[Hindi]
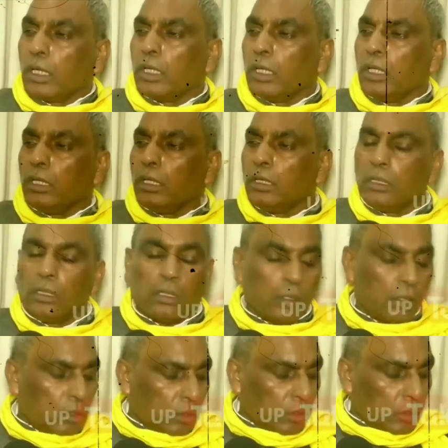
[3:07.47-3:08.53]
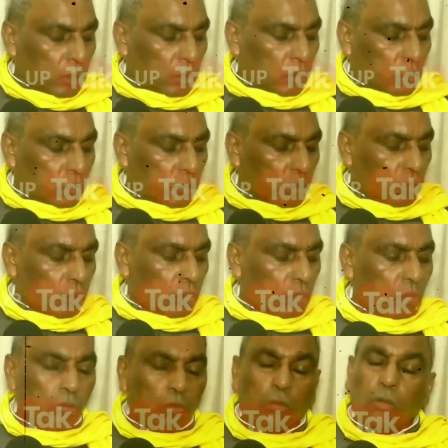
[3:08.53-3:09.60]
कर रहे हैं जो
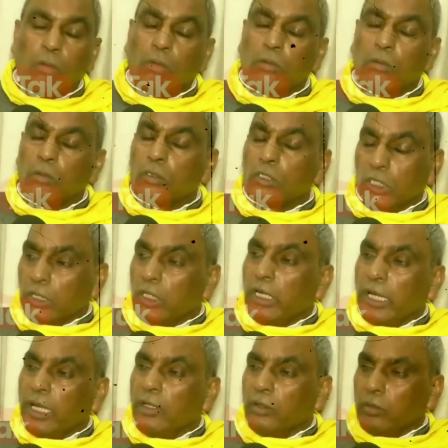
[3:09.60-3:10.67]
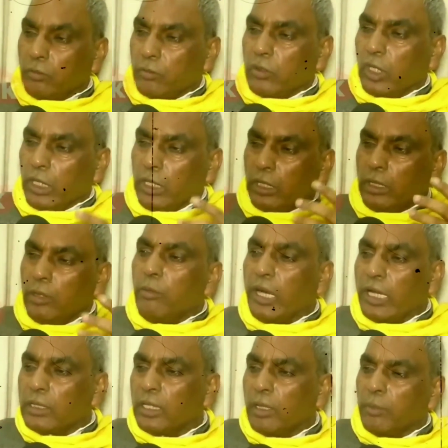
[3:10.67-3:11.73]
चंद्रयान थ्री की
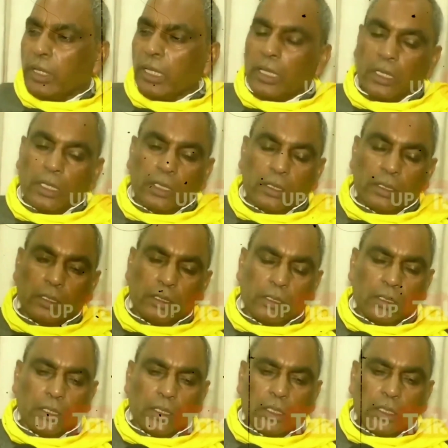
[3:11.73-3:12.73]
बात आप कर रहे हैं